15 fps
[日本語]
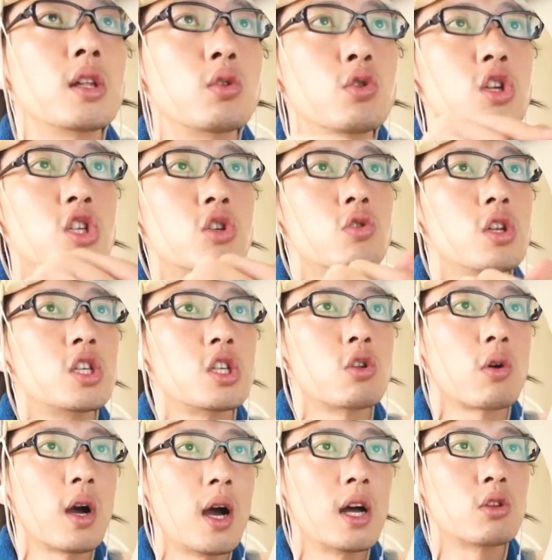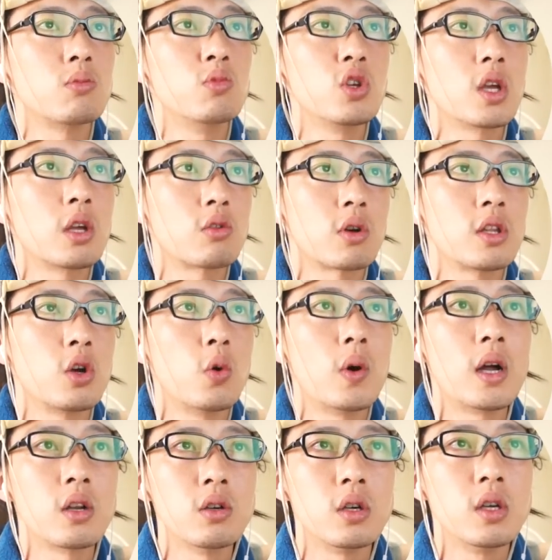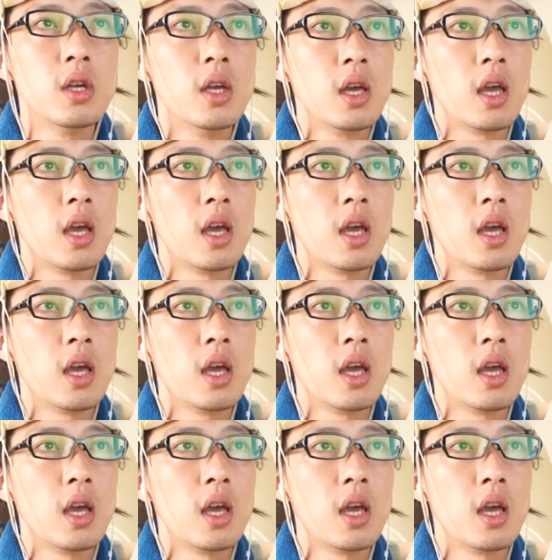あと20日とか、あと6日とかで終わる、